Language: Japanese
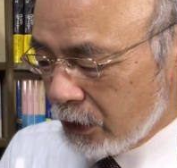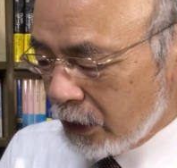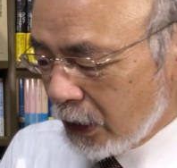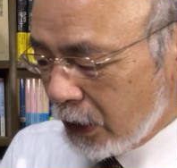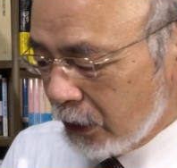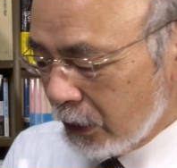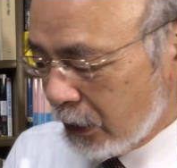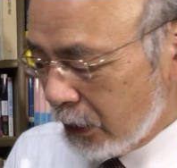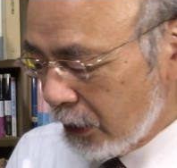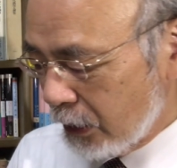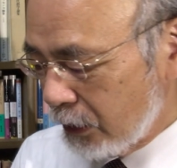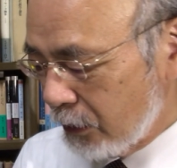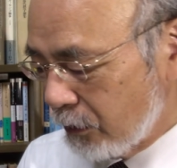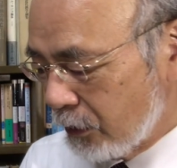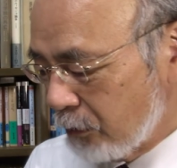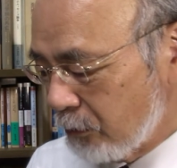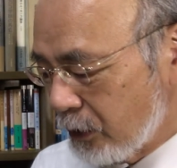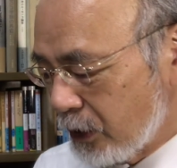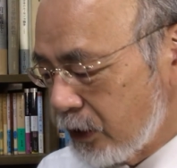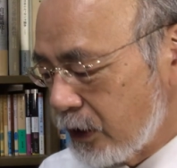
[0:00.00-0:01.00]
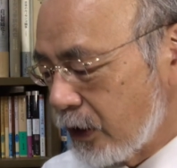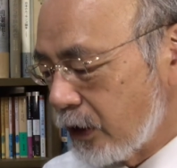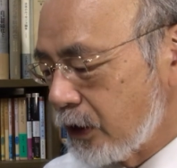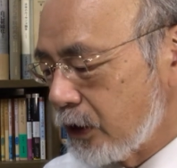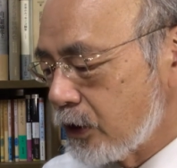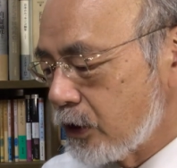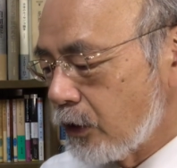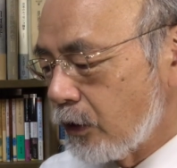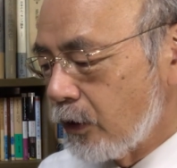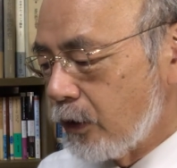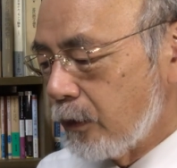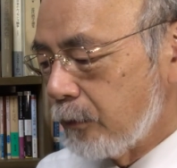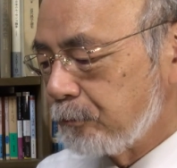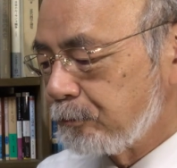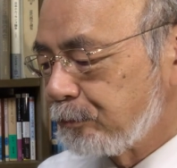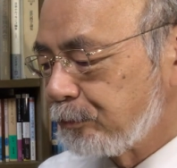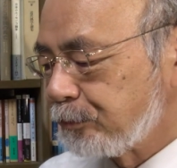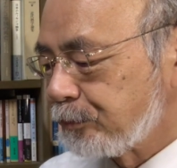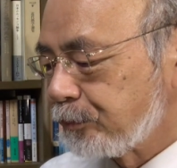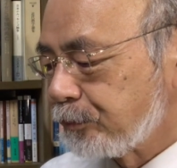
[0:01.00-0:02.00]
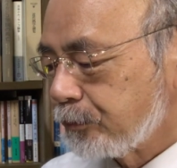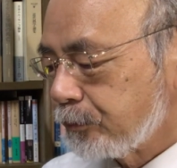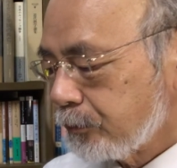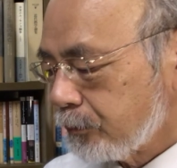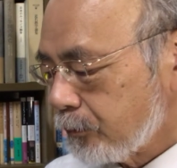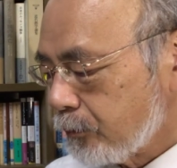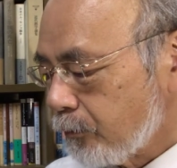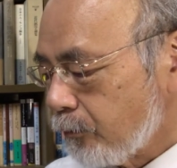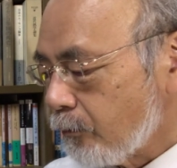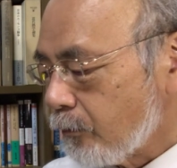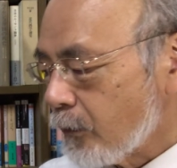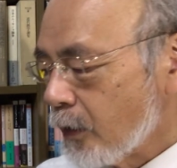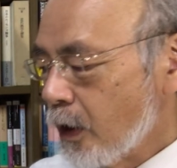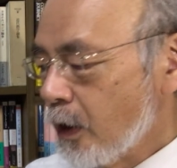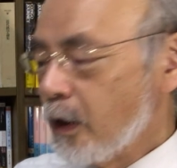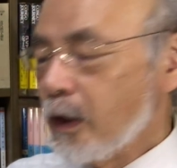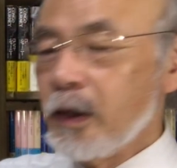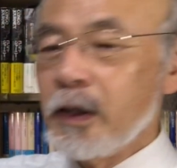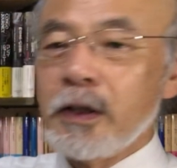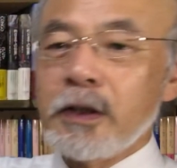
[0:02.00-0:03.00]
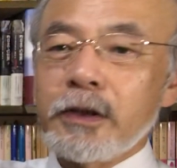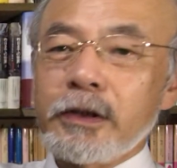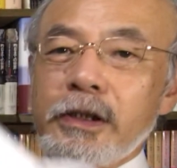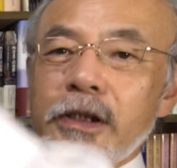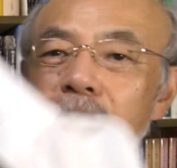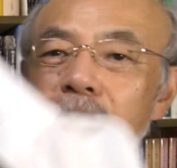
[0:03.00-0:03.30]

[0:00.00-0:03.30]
に離れておりましたでしょう。